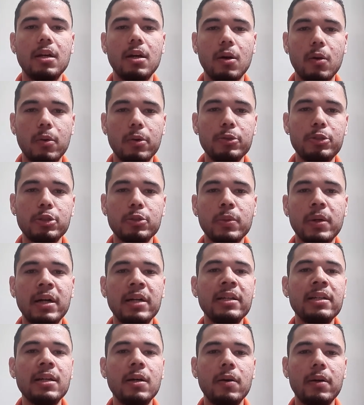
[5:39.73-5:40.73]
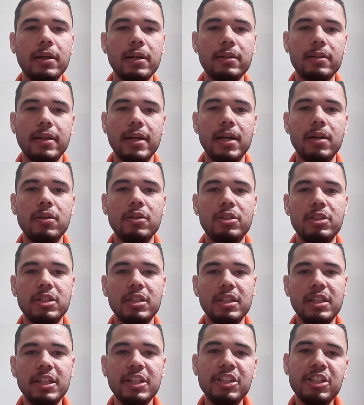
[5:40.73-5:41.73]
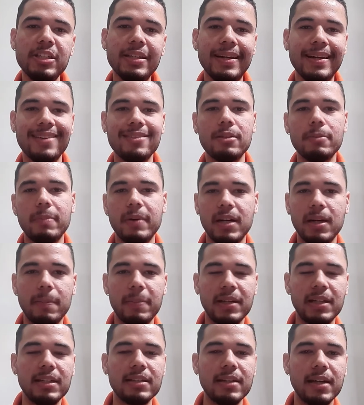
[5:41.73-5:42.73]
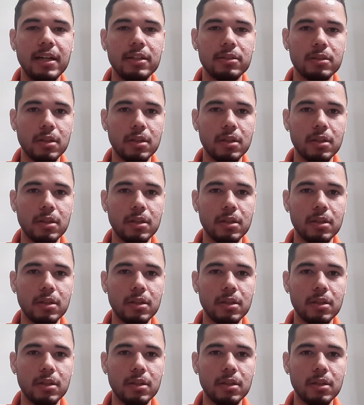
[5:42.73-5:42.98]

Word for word: continuaria o critério de ir direto para a penalidade.